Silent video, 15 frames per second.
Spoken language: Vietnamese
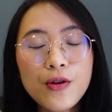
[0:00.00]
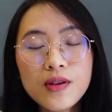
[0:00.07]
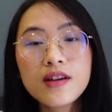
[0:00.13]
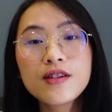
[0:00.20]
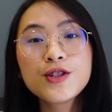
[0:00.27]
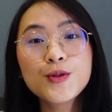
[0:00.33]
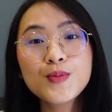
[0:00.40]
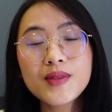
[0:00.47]
nếu
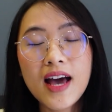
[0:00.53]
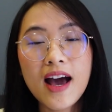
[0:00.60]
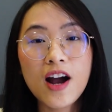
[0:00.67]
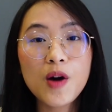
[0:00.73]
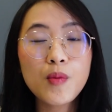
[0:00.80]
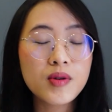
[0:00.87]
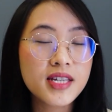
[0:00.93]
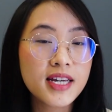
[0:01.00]
như chúng ta
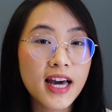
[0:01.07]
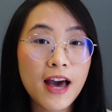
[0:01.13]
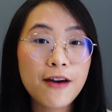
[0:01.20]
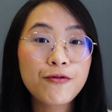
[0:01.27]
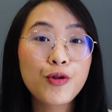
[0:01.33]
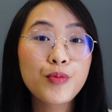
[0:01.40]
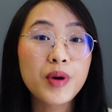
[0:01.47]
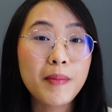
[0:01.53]
có một chiếc
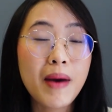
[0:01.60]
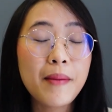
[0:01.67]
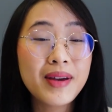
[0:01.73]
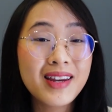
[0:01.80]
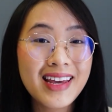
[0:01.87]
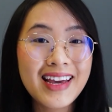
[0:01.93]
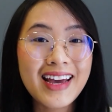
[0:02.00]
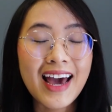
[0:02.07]
iPhone 13
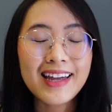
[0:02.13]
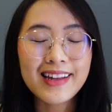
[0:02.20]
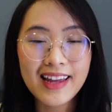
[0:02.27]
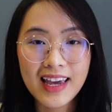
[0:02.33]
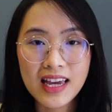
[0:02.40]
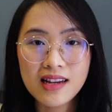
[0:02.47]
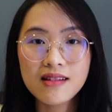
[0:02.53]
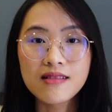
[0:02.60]
mini cải
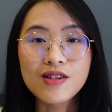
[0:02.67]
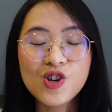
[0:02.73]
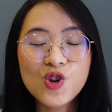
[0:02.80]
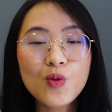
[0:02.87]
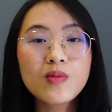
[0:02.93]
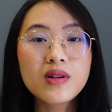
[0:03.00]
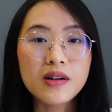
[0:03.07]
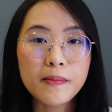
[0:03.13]
thiện được
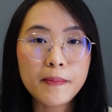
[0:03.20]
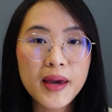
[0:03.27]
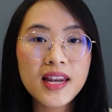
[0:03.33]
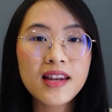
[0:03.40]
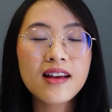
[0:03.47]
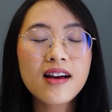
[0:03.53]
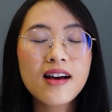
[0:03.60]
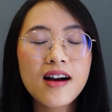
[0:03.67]
dung lượng
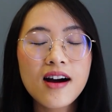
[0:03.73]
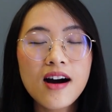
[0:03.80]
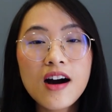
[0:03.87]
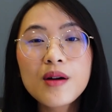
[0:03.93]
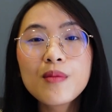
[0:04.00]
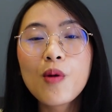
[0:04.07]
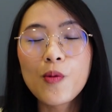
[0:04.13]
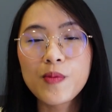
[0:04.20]
pin
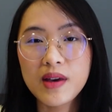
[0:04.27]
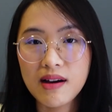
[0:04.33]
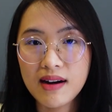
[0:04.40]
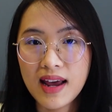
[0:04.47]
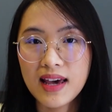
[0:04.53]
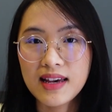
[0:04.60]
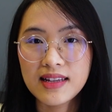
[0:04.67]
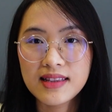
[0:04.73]
hơn 1 giờ
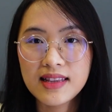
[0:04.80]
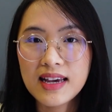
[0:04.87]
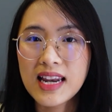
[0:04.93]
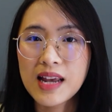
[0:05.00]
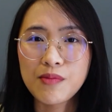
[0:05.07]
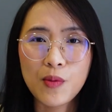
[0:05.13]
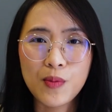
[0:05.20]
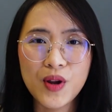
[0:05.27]
này thì
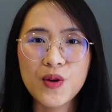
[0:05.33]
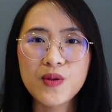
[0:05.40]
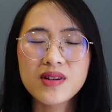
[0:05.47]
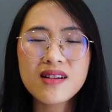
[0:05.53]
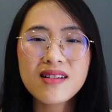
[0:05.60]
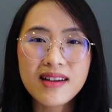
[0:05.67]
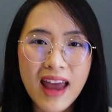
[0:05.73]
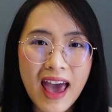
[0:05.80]
là một điều
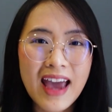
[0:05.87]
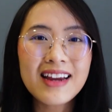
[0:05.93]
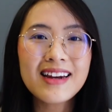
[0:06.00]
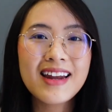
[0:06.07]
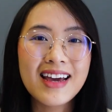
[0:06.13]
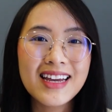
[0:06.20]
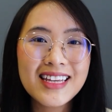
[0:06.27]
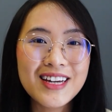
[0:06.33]
rất đáng
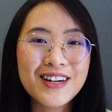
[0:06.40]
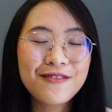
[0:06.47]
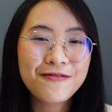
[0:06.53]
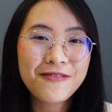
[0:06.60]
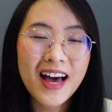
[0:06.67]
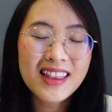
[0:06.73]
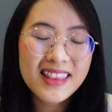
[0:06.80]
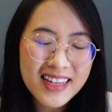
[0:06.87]
để những
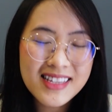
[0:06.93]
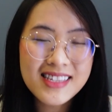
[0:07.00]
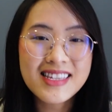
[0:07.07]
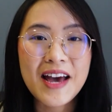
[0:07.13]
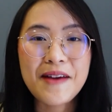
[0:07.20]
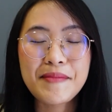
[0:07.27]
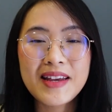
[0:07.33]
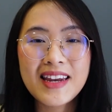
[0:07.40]
fan thích
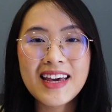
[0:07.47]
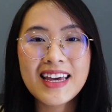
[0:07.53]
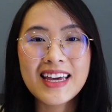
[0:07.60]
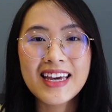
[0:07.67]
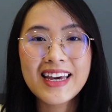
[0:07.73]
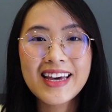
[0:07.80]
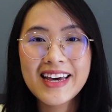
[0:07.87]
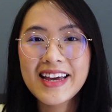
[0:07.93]
xài mini,
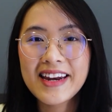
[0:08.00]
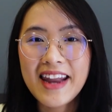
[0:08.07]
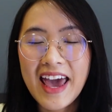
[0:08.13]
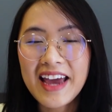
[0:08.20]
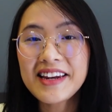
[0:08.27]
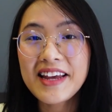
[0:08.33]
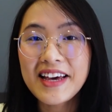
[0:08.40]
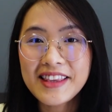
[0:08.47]

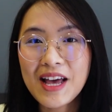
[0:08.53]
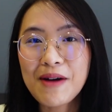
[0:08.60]
đáng để